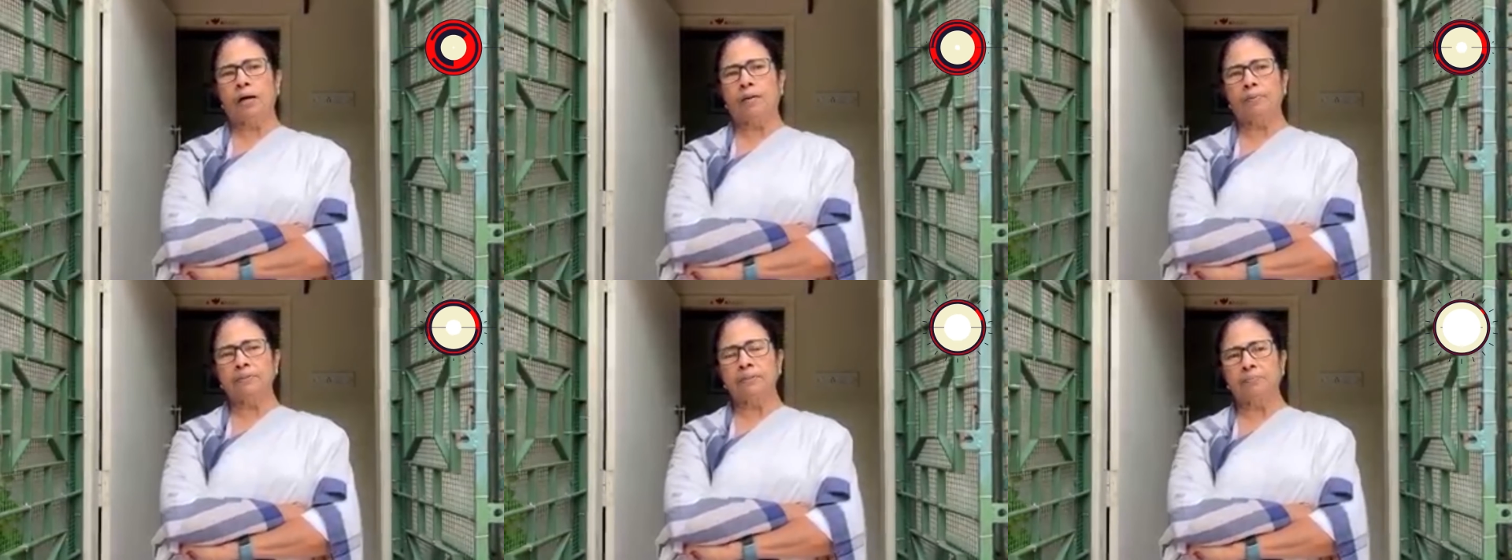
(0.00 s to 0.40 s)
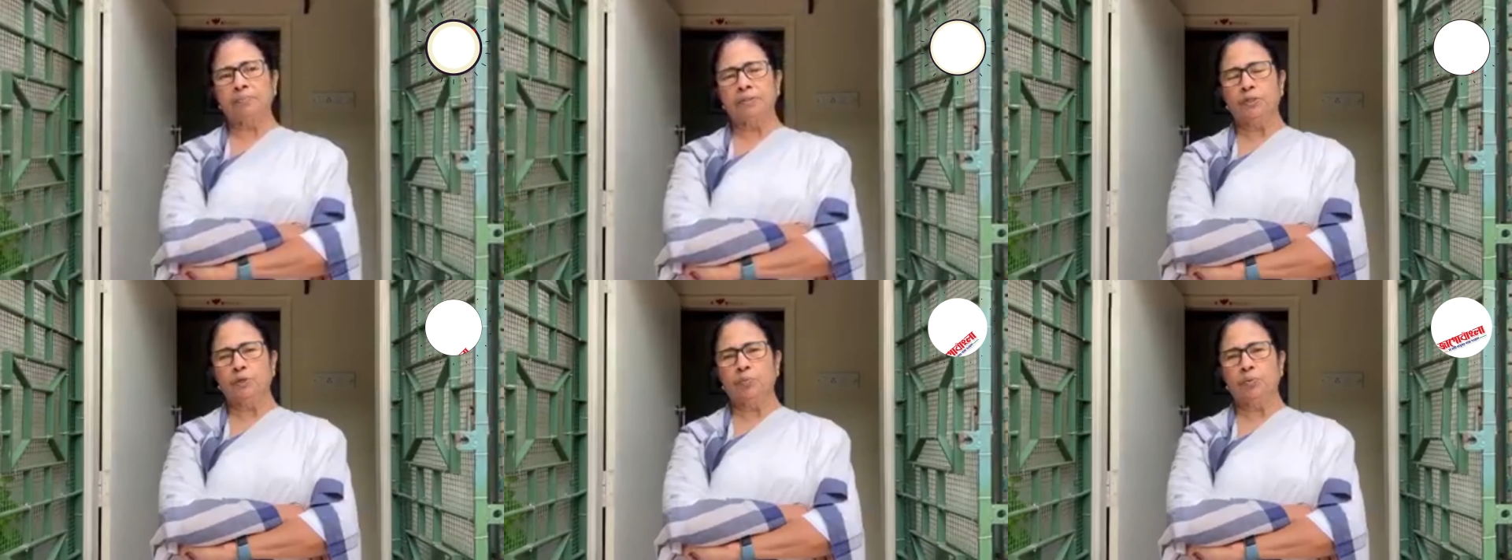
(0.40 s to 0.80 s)
আমাদের
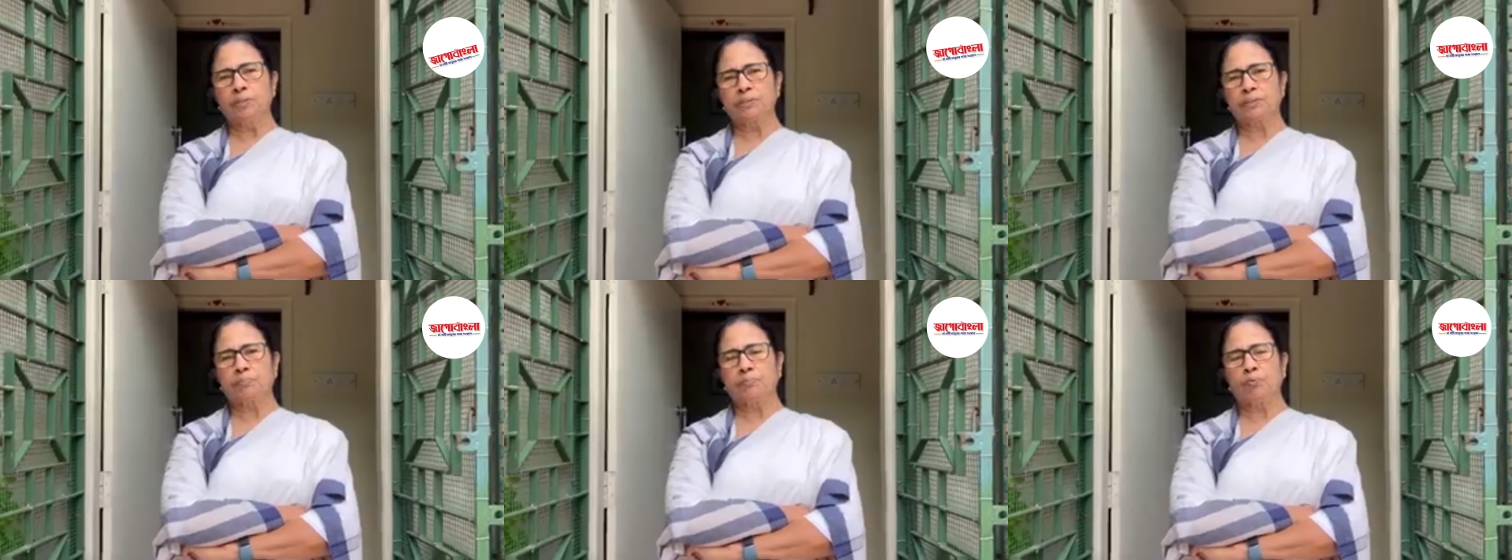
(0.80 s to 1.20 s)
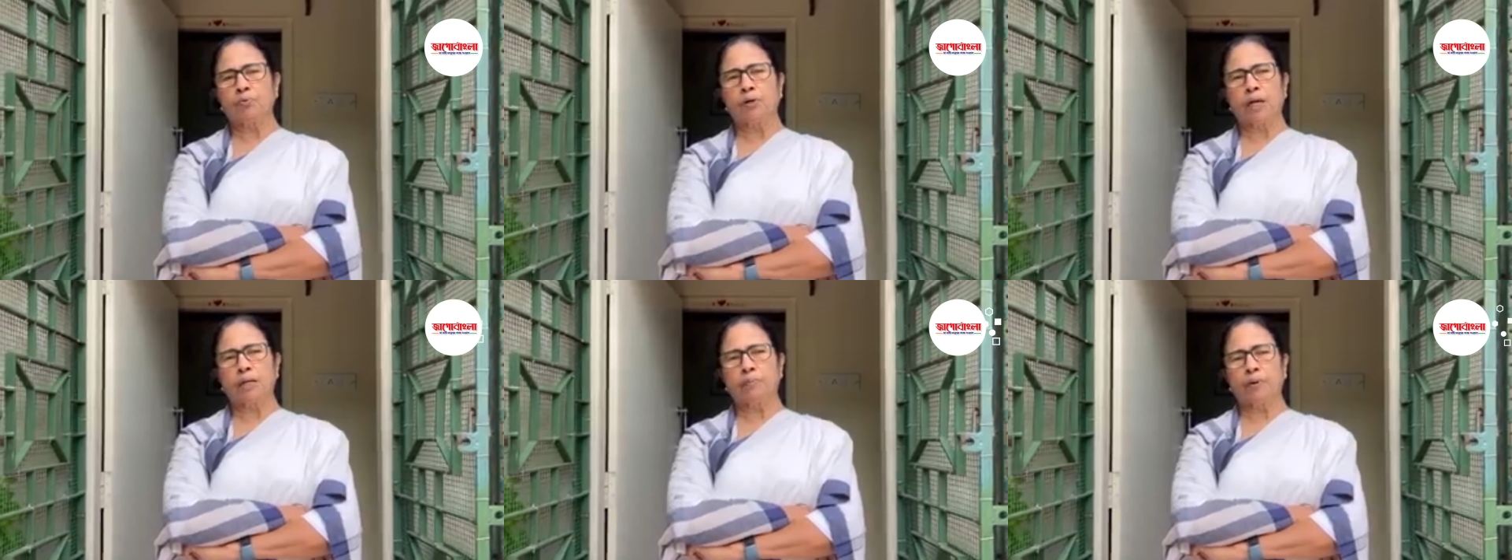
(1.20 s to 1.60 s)
ভিডিও ফেসবুক
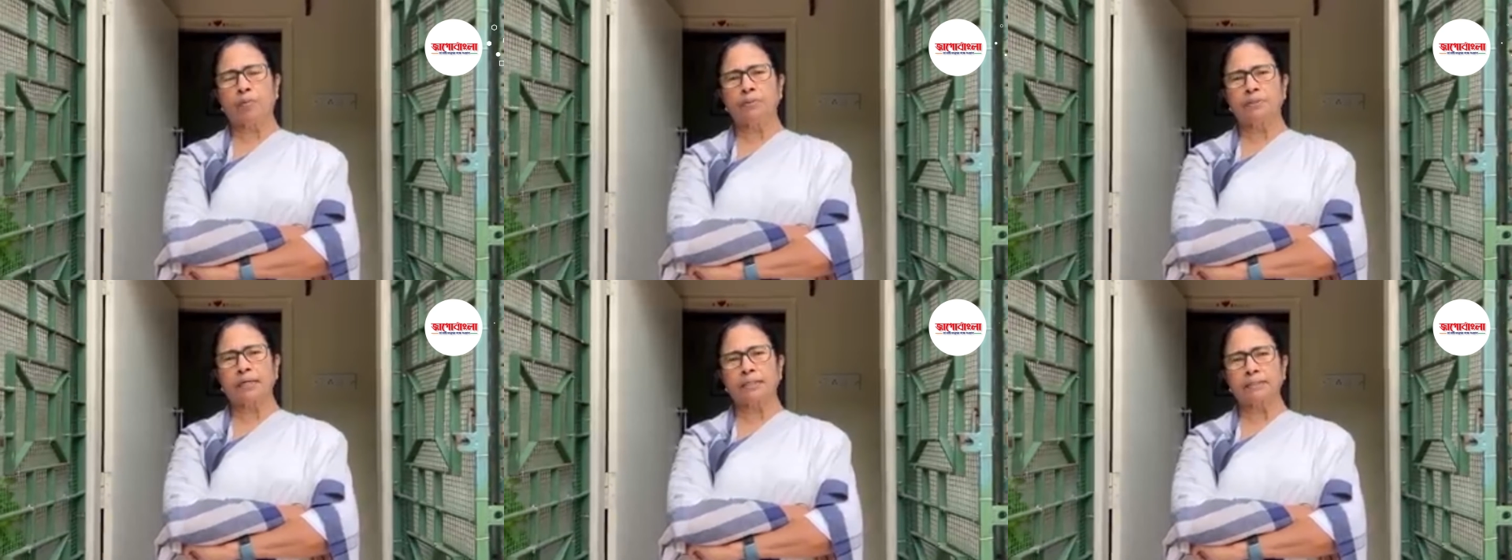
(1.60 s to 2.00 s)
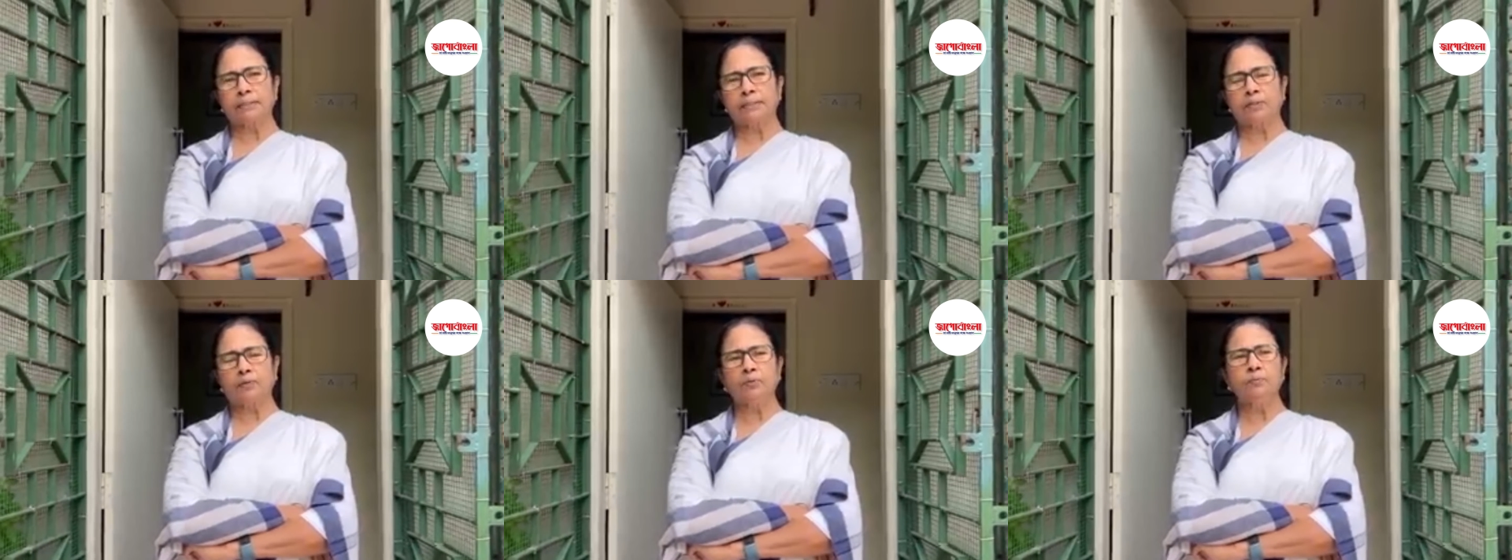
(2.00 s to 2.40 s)
লাইভ হবে তাতে
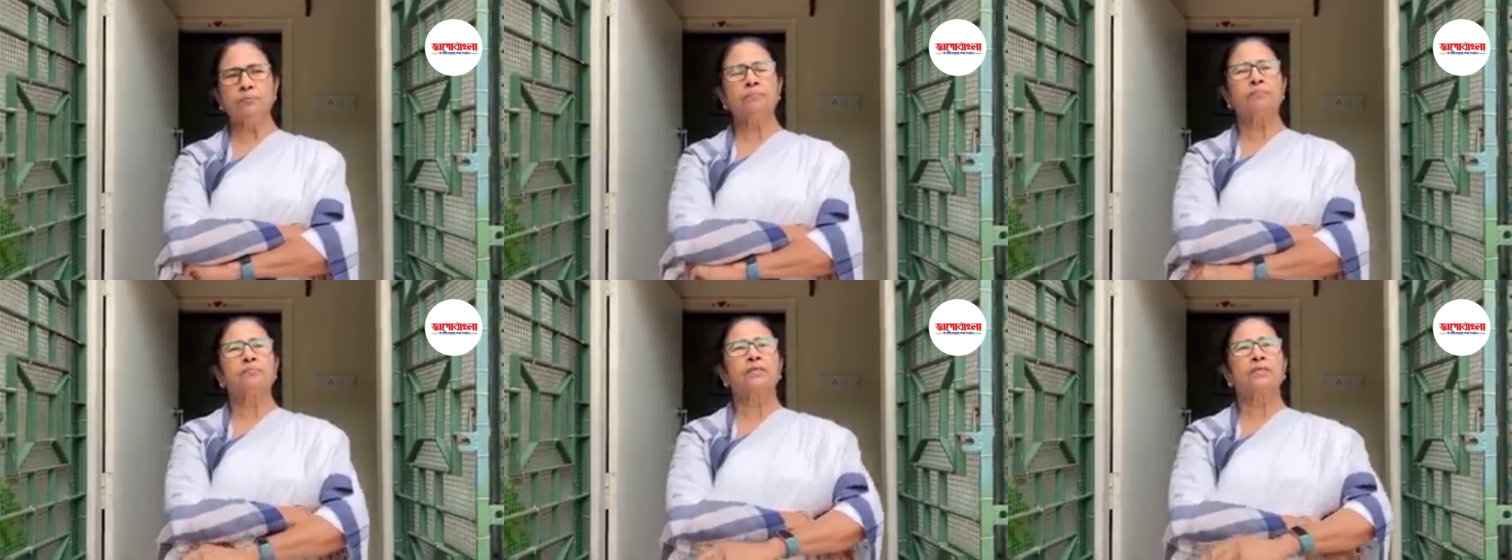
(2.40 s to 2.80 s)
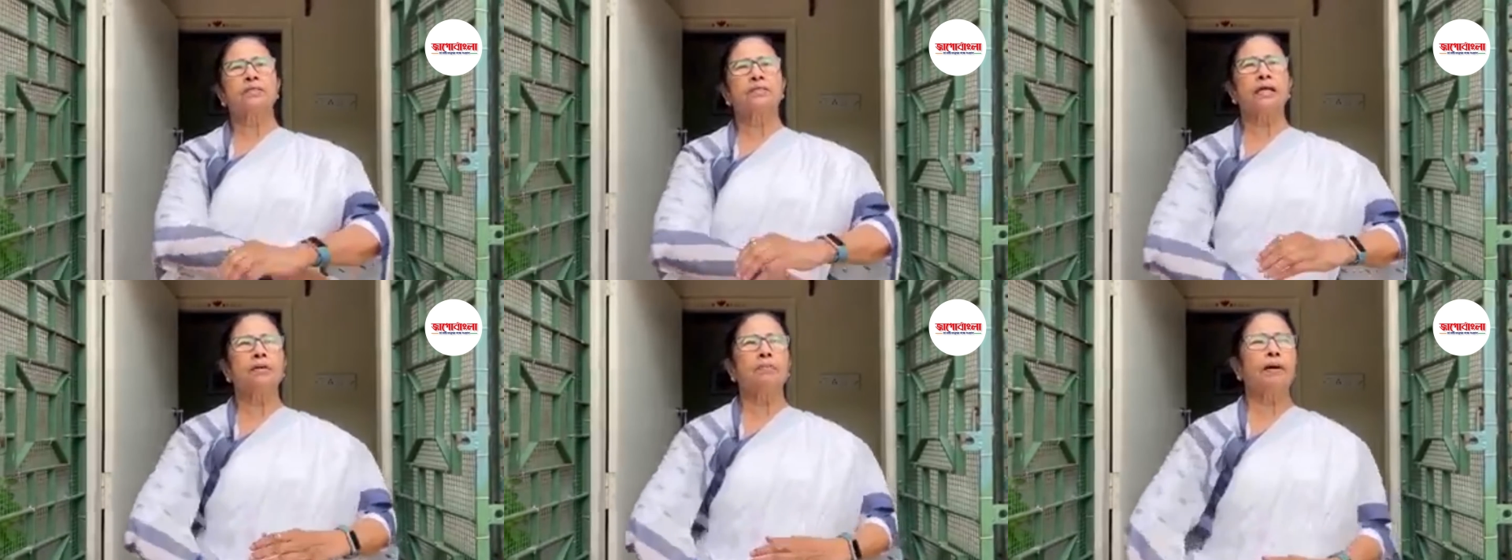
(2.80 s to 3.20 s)
দেখুন
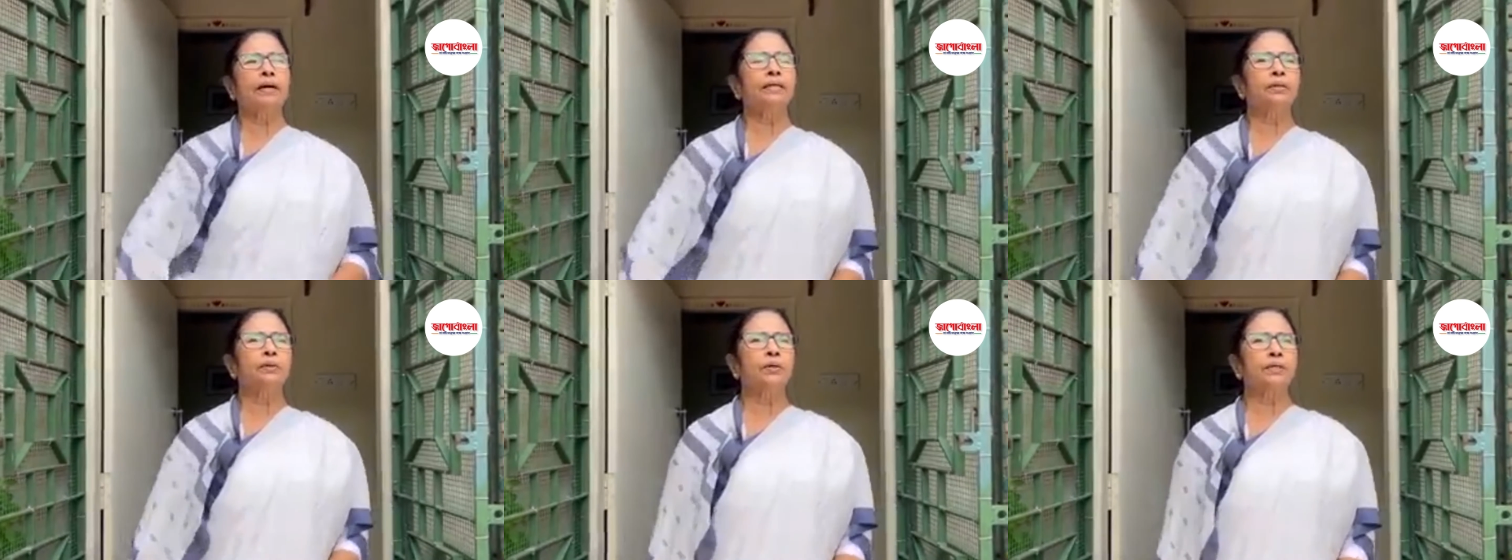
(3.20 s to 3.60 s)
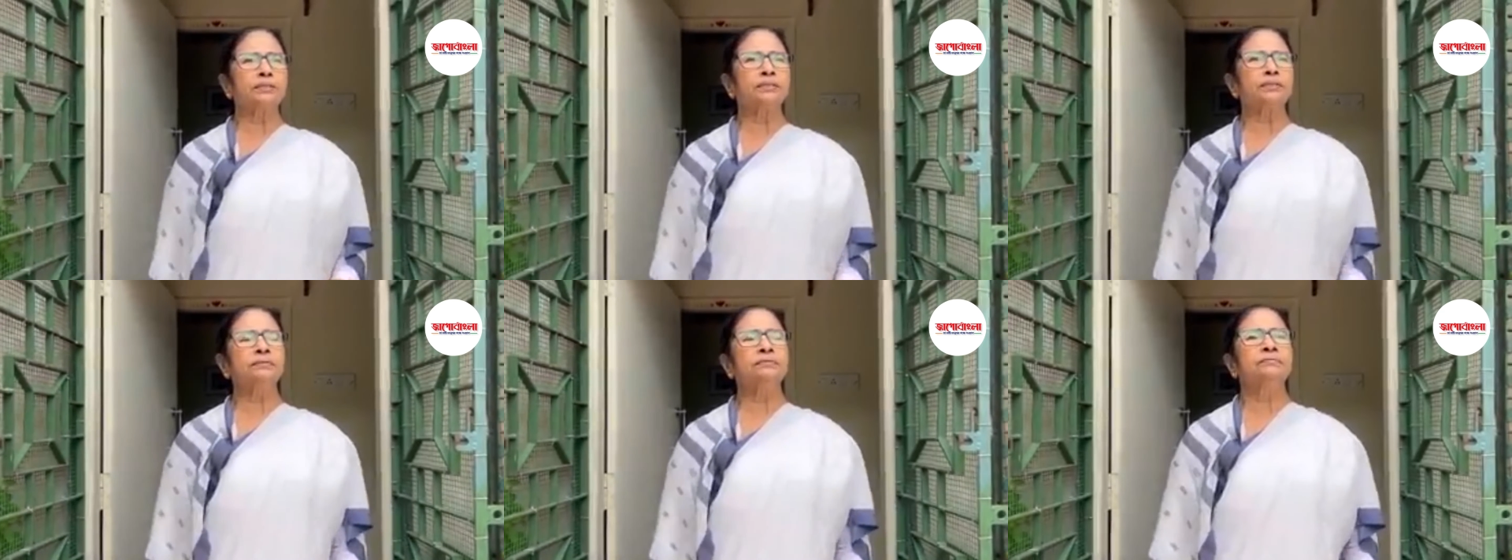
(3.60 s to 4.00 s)
যারা বাইরেও আছে